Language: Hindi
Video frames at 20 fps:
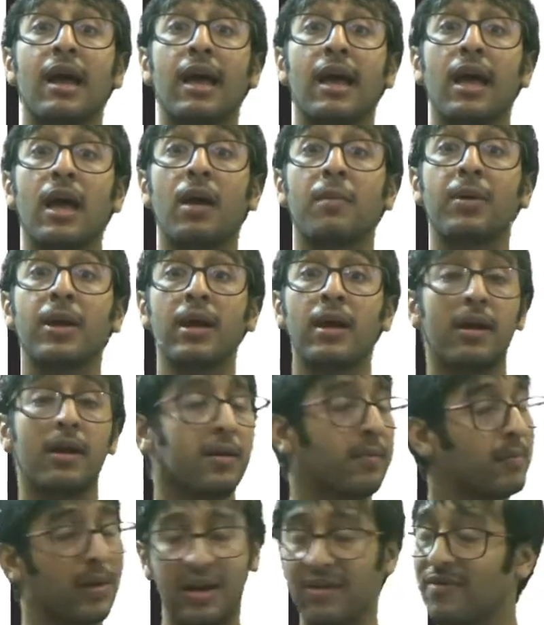है अभी
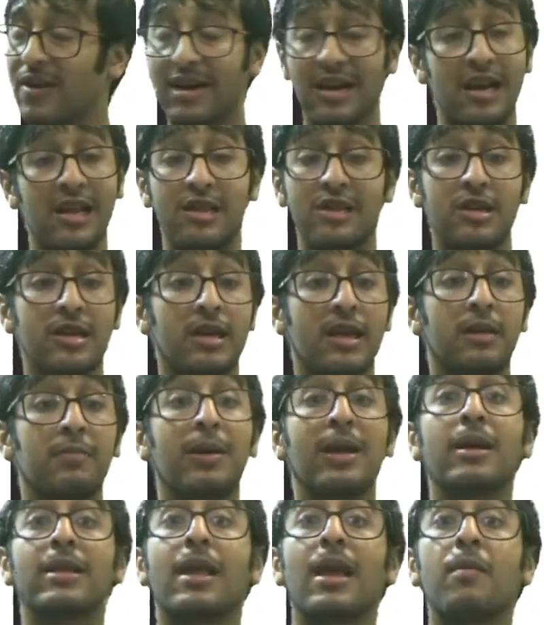प्राइम फैक्टराइजेशन नहीं मैंने
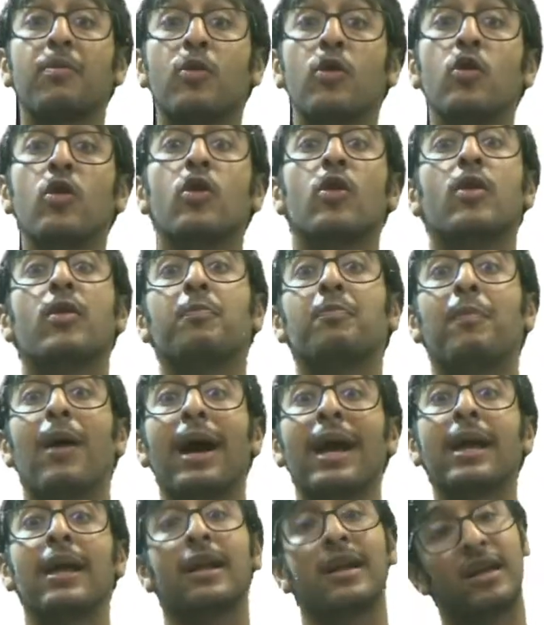बताया आपको बाय
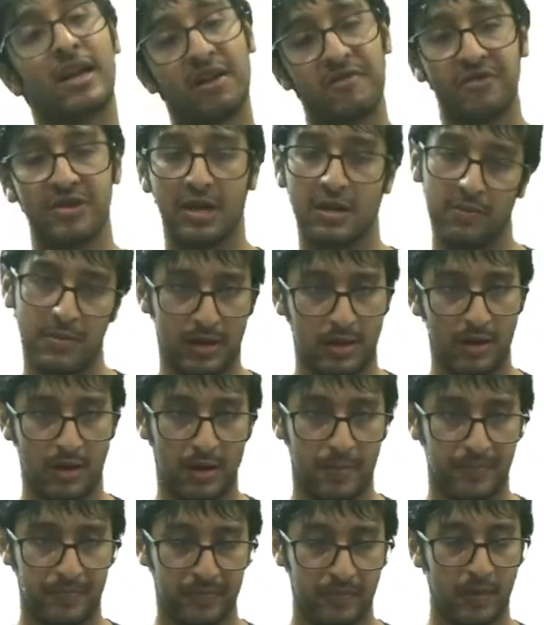डिवीजन मेथड
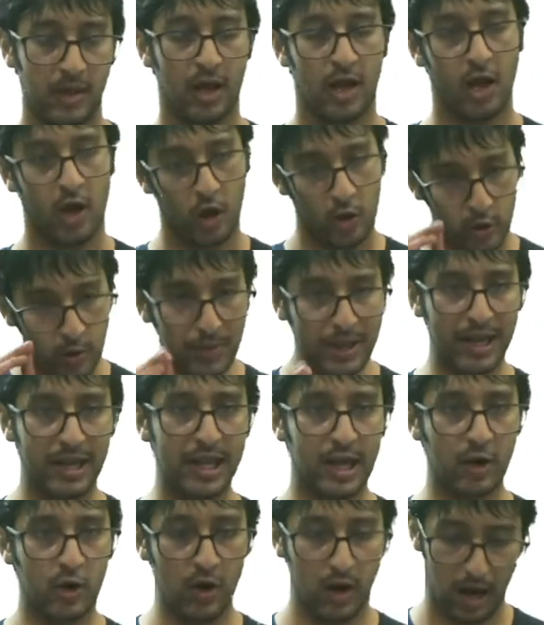तो बेटा
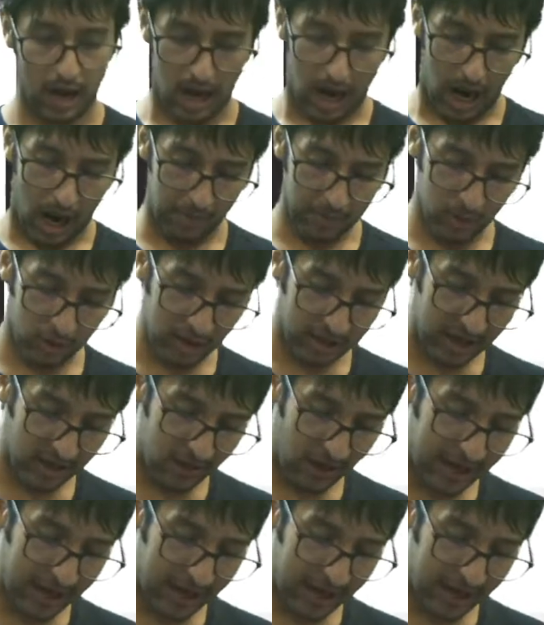देखो हम लोग जब डिवाइड